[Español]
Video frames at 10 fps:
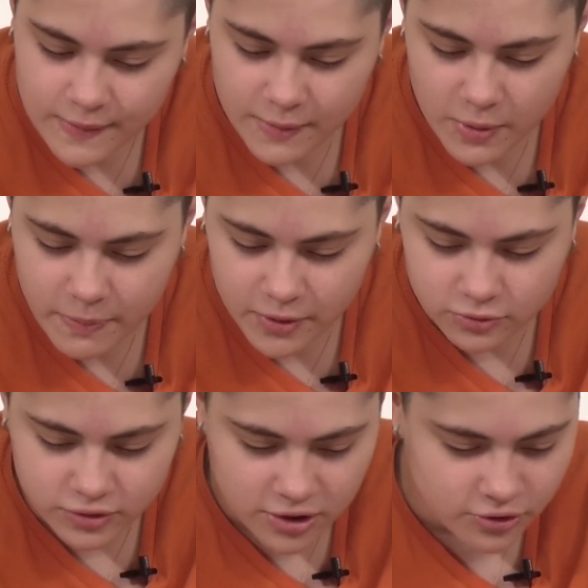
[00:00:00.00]
Después
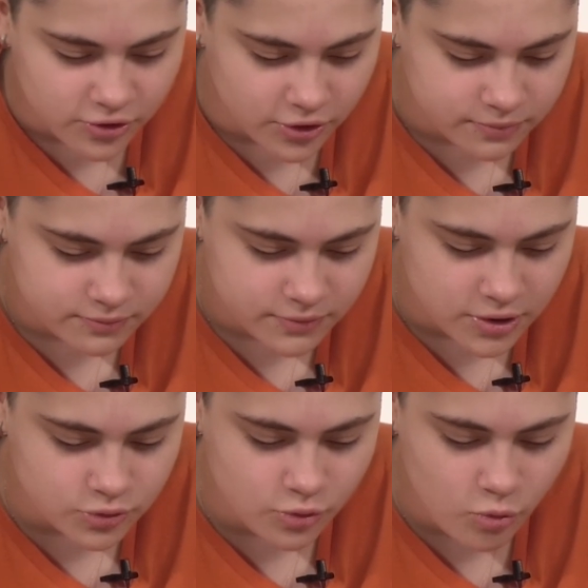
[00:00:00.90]
preguntó al otro,
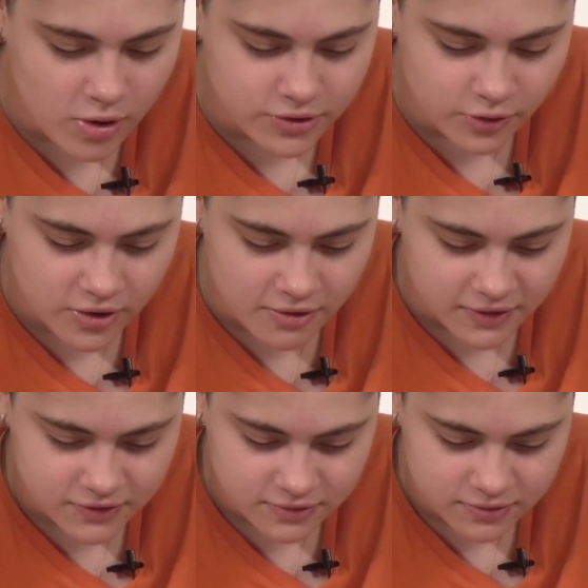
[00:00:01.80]
¿y tú cuánto
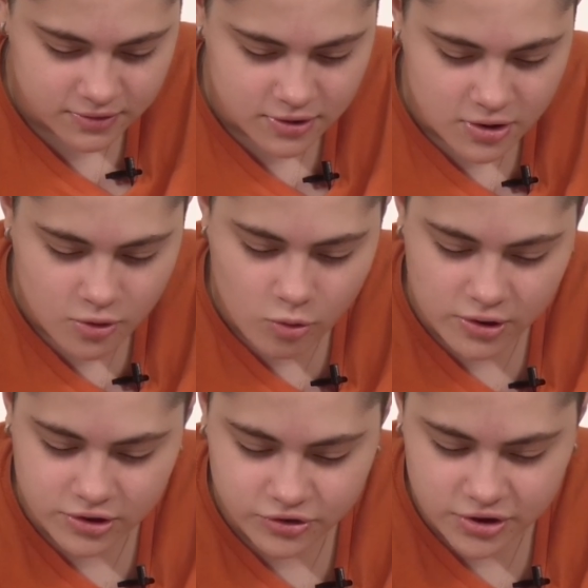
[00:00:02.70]
debes?
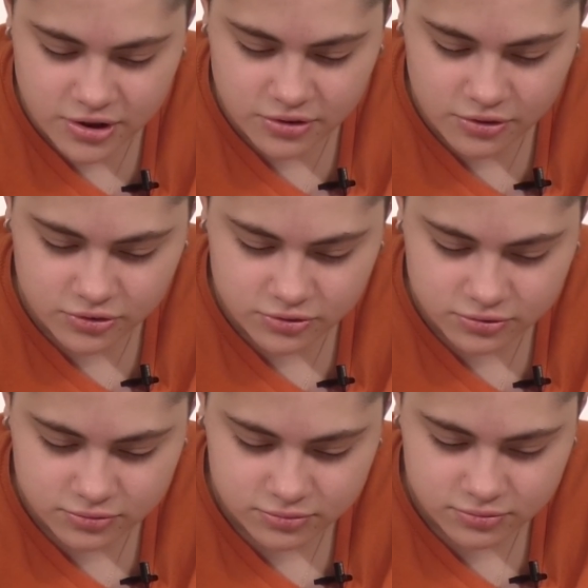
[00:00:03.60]
Cuatrocientos
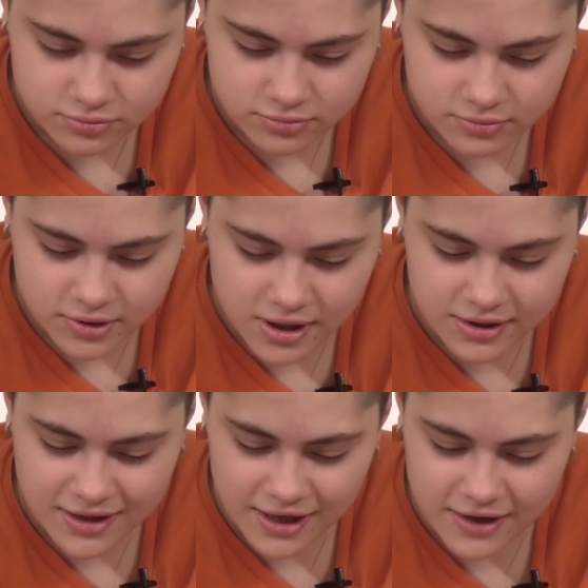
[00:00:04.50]

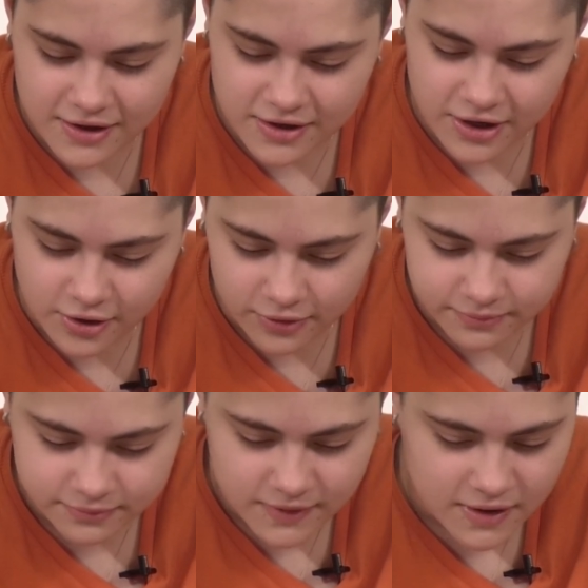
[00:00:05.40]
quintales de trigo,
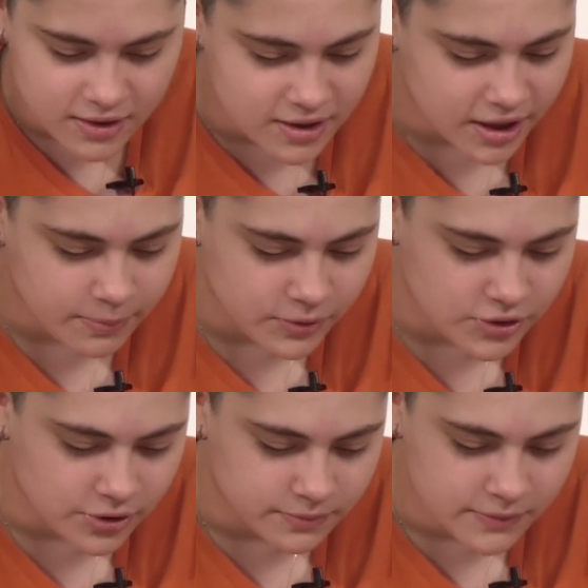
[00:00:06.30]
le
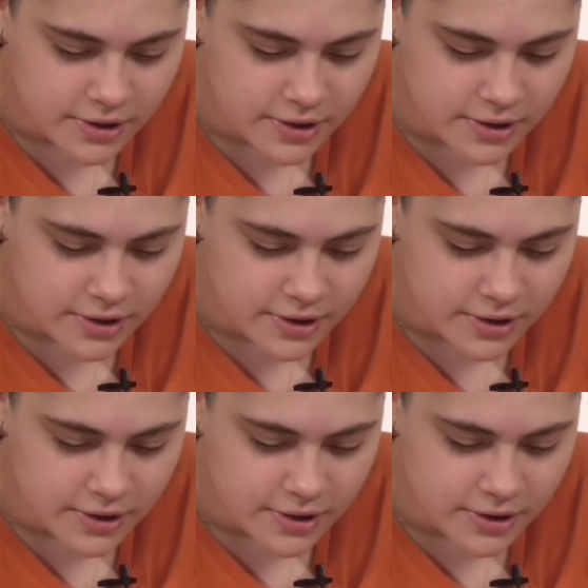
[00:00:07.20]
respondió.